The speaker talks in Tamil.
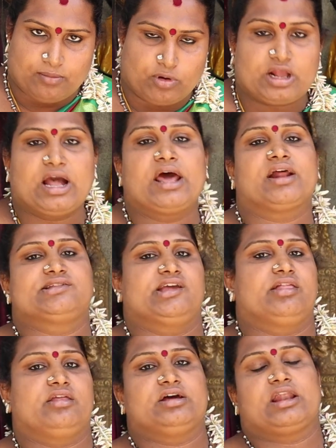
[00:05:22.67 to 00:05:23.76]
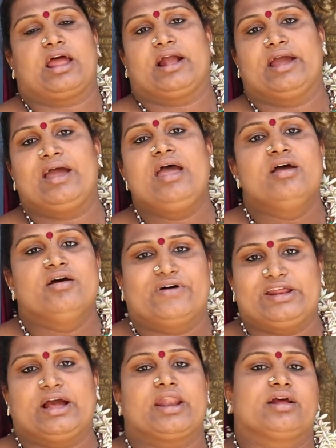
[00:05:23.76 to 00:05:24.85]
முறக்காரங்க சேர்ந்துருக்கிறாங்க
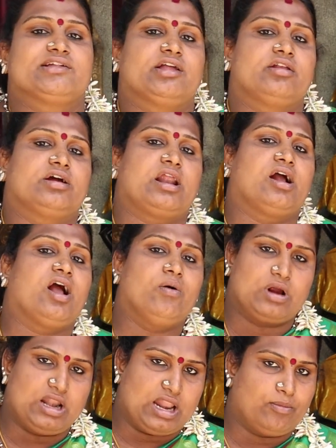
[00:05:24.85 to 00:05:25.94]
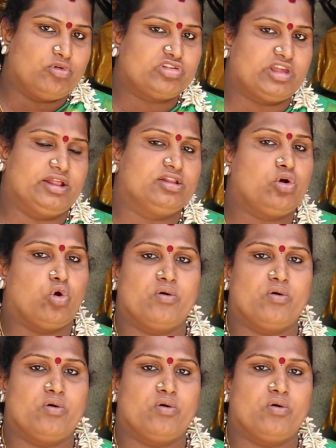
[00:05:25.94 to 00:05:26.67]
வரிக்காரங்க சேர்ந்துருக்கிறாங்க அவங்க எல்லாமும் சேர்ந்து